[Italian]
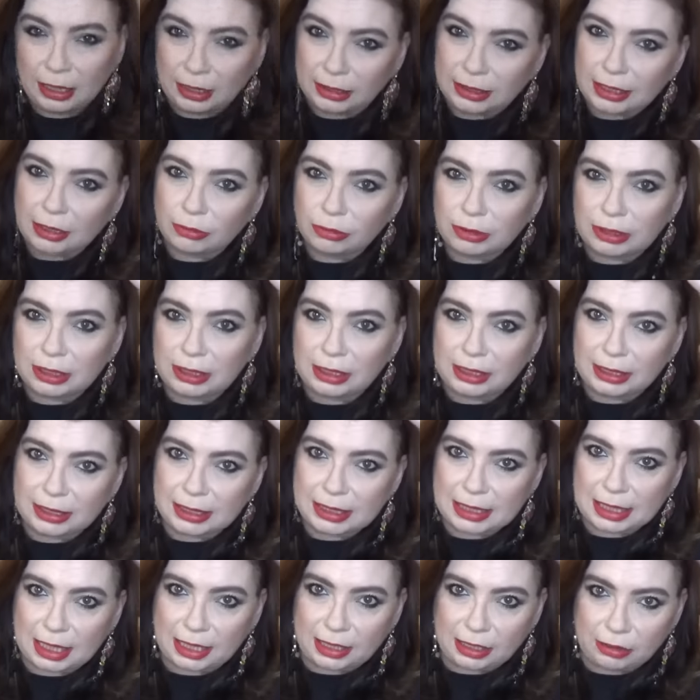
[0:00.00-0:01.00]
da
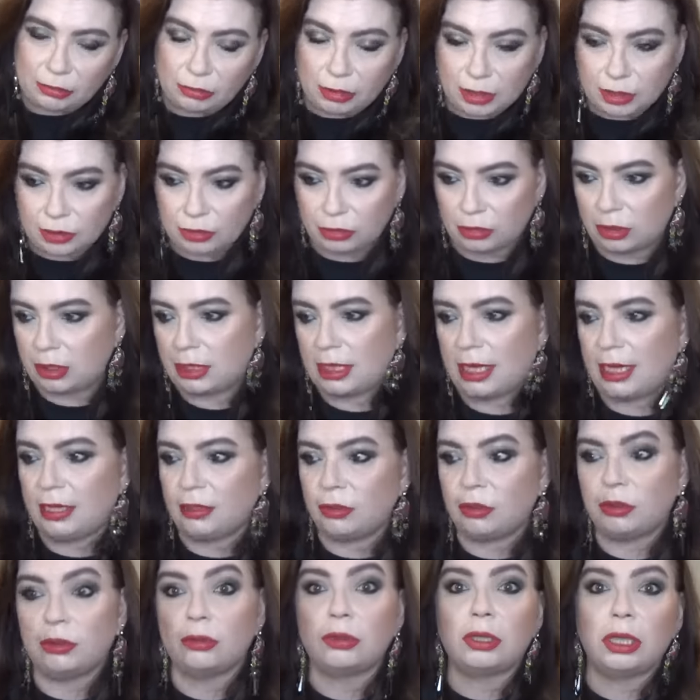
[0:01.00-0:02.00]
utilizzare in questo
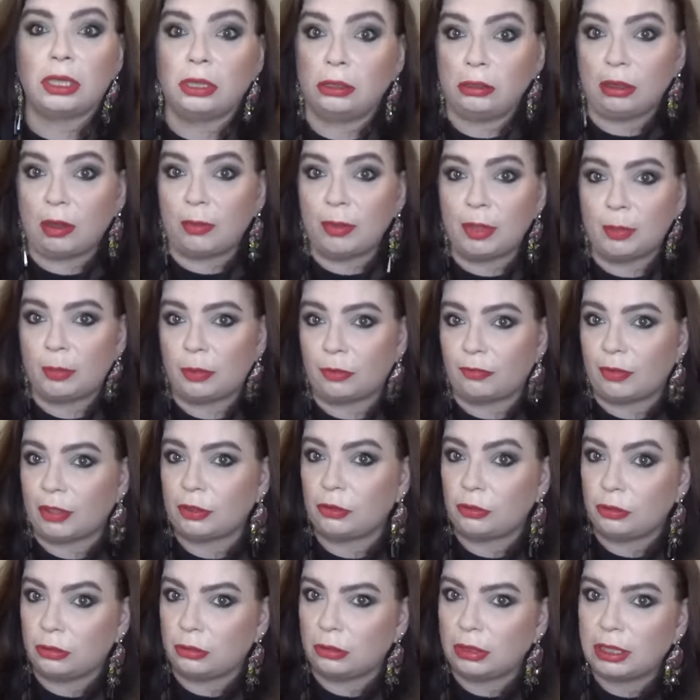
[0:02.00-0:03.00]
senso che io abbia
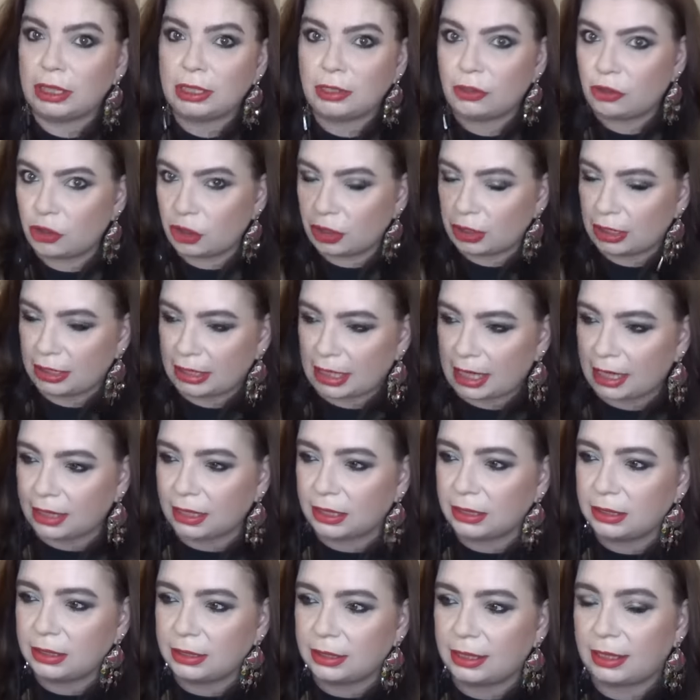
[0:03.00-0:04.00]
provato in
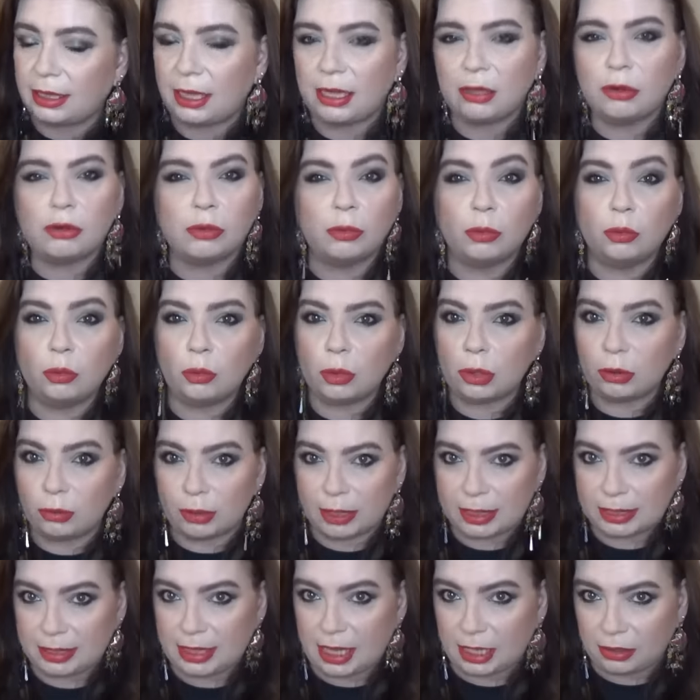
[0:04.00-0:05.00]
generale direi comunque
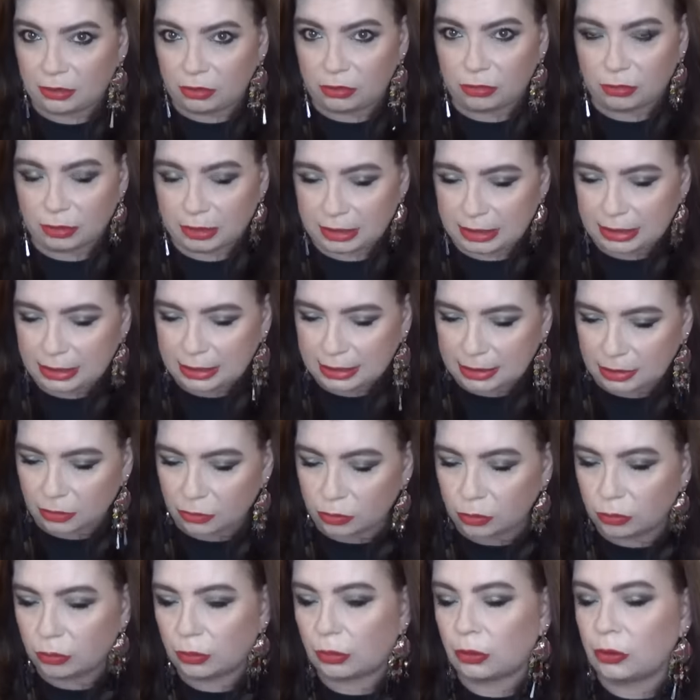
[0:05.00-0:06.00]
quest'anno di
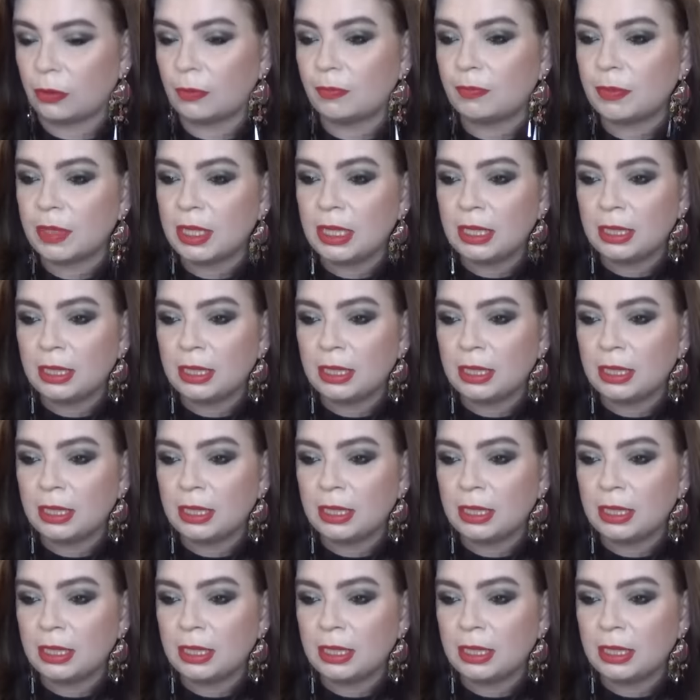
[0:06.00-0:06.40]
sicuro